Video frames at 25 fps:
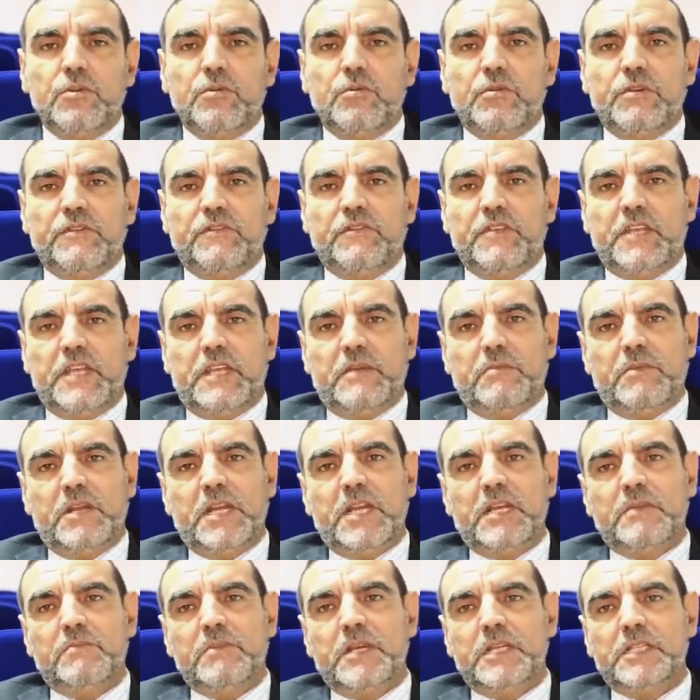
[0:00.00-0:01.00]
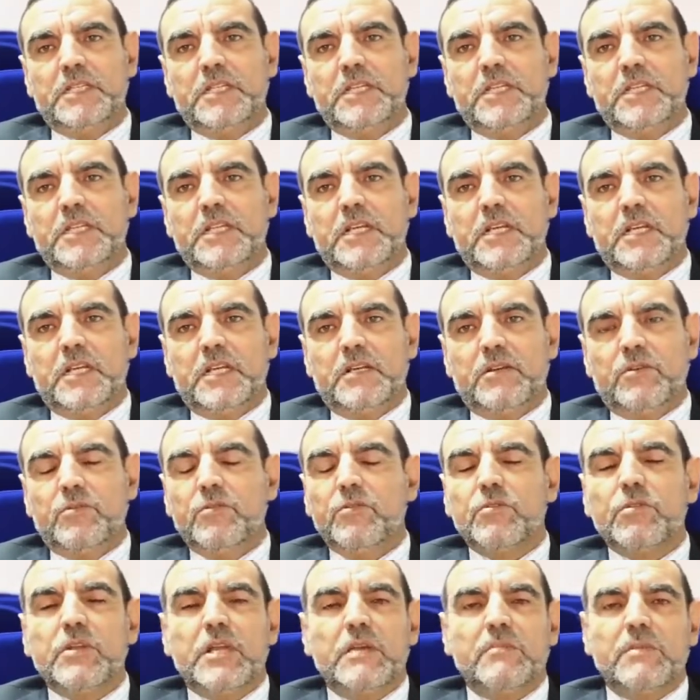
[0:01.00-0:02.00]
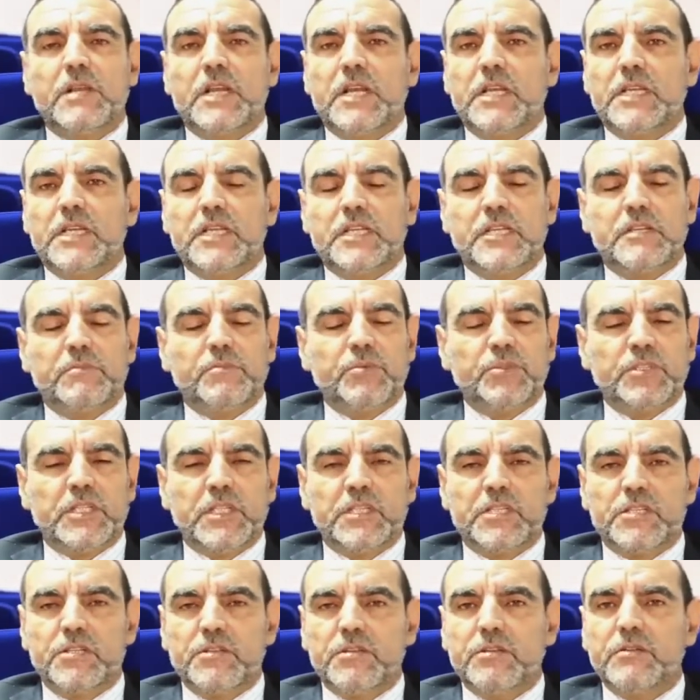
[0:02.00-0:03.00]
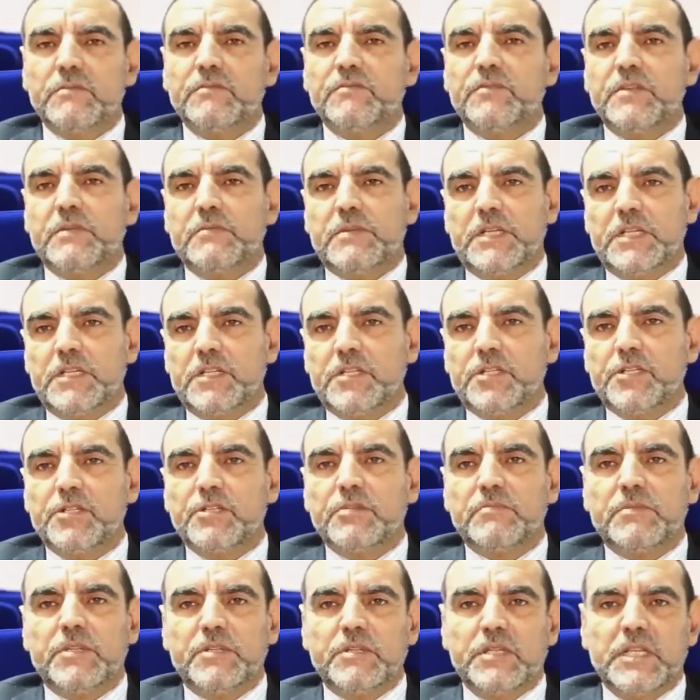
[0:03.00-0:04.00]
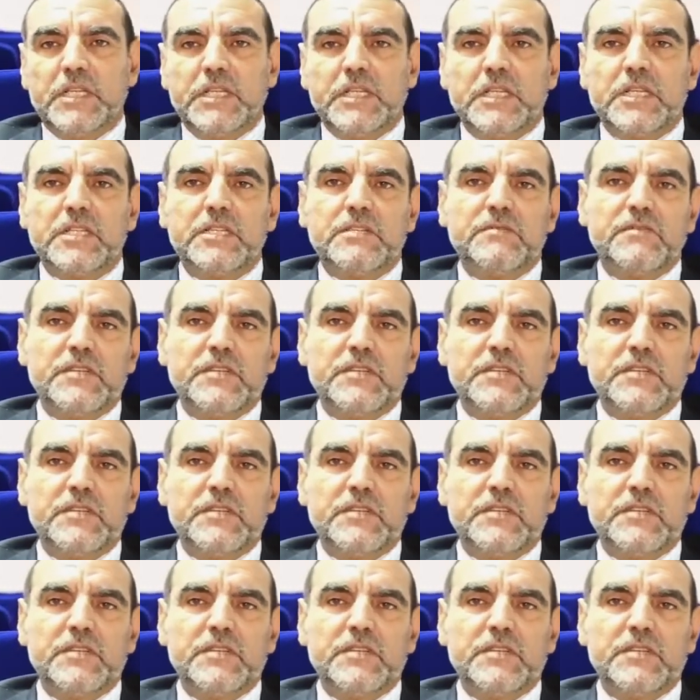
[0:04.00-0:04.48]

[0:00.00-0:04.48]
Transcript: وفي أملاح معدنية كل الأملاح يعني بوتاسيوم في مانيزيوم مانغانيز